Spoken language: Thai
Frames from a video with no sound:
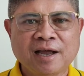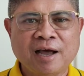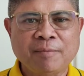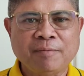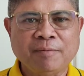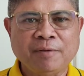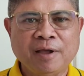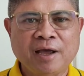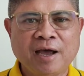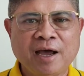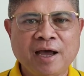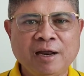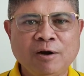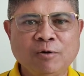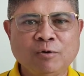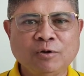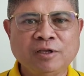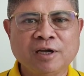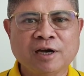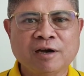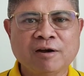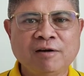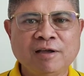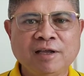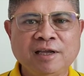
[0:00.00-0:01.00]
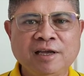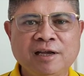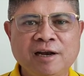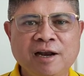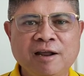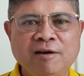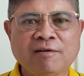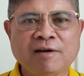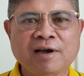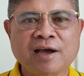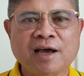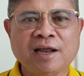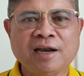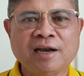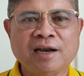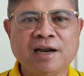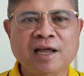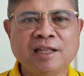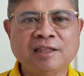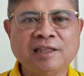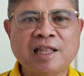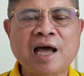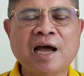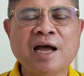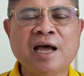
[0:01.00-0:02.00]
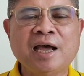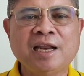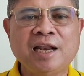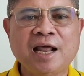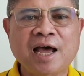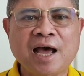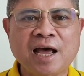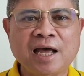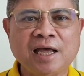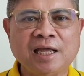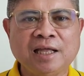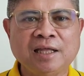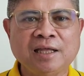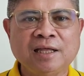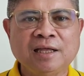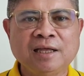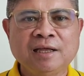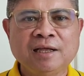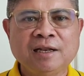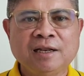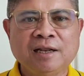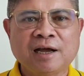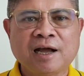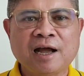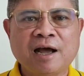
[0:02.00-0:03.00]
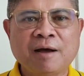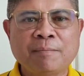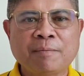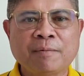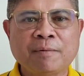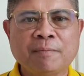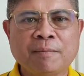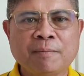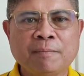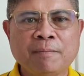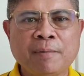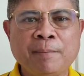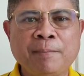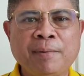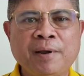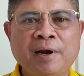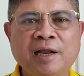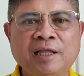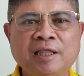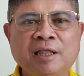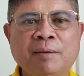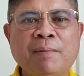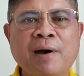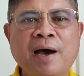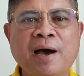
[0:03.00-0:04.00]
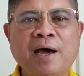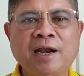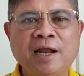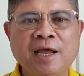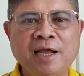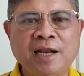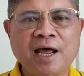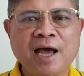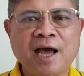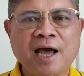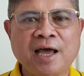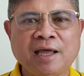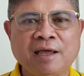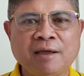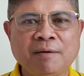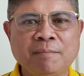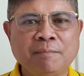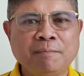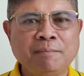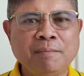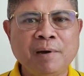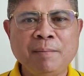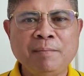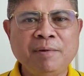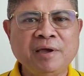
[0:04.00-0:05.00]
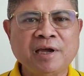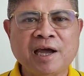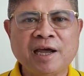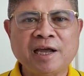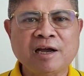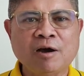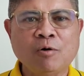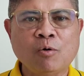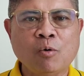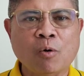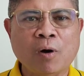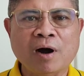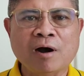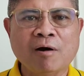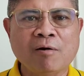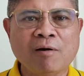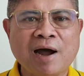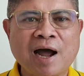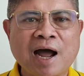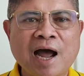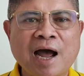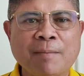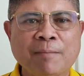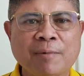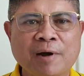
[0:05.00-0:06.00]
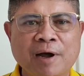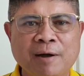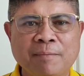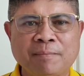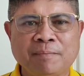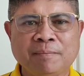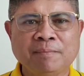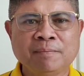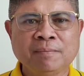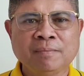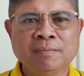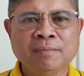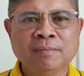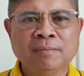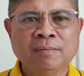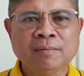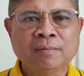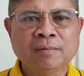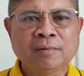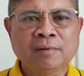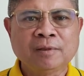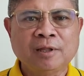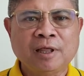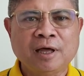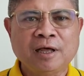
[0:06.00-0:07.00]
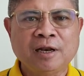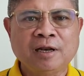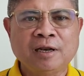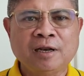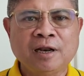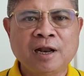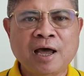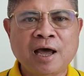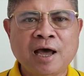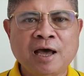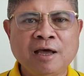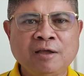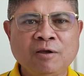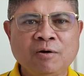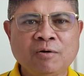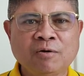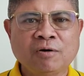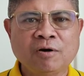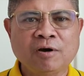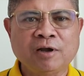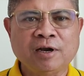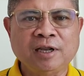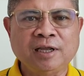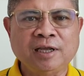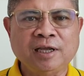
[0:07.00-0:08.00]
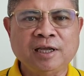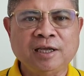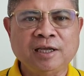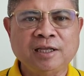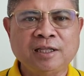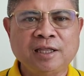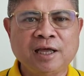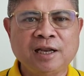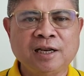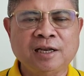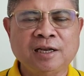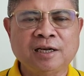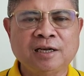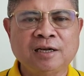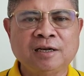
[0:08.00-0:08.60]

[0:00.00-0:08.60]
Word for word: รับ อย่าให้หลุดจากเก้าอี้ก็แล้วกันตั้งให้ได้นะครับ มาเป็นรัฐบาลให้ได้ ไม่มีใครเข้าหัวเขาห้ามครับ ท่านนายกก็ดี ท่าน